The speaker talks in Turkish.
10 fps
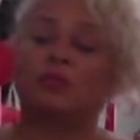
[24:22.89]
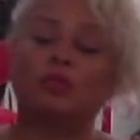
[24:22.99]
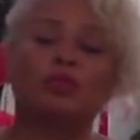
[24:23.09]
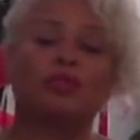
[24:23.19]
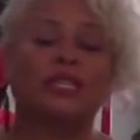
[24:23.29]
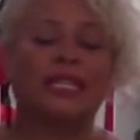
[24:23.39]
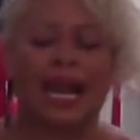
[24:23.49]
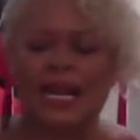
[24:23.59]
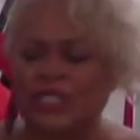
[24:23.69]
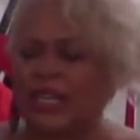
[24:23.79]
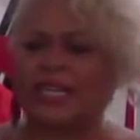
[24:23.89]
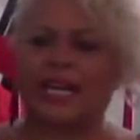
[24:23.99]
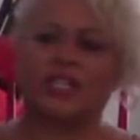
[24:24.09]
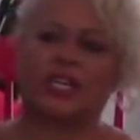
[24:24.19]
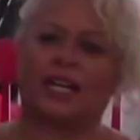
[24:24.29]
Bunu gerçek
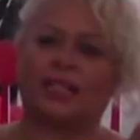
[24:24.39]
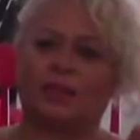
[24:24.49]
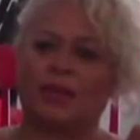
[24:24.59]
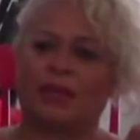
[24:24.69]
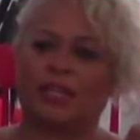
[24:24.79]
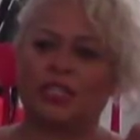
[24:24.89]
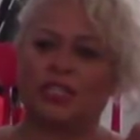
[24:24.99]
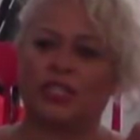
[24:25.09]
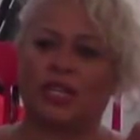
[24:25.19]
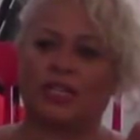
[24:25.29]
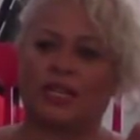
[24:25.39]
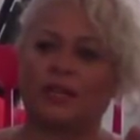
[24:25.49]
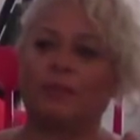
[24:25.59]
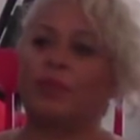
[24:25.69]
gerçek anlamaya başlayacaklar.